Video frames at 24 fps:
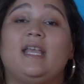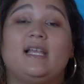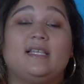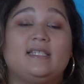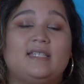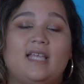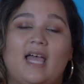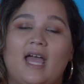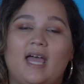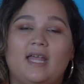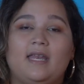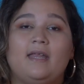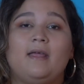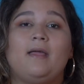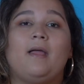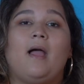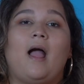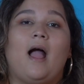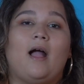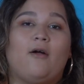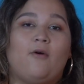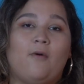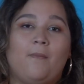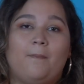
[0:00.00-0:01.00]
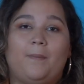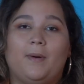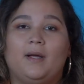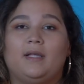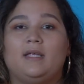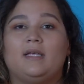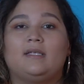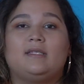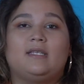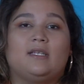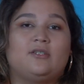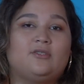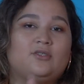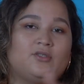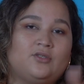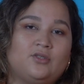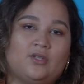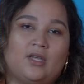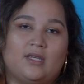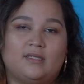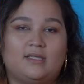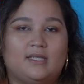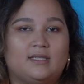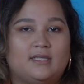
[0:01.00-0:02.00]
E a série acompanha
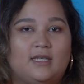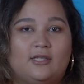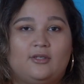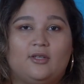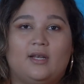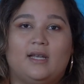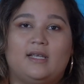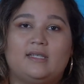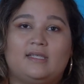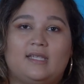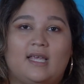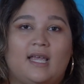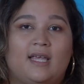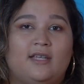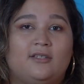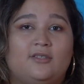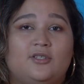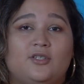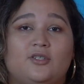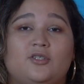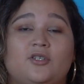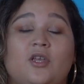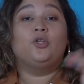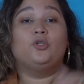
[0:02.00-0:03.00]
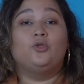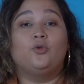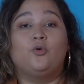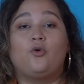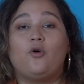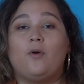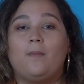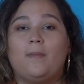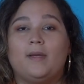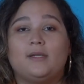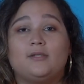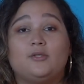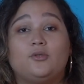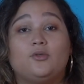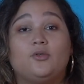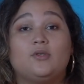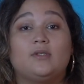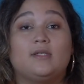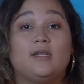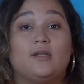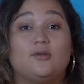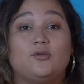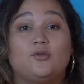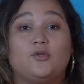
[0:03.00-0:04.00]
essas, esses adolescentes no começo
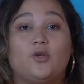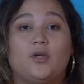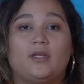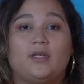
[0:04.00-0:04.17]
dos anos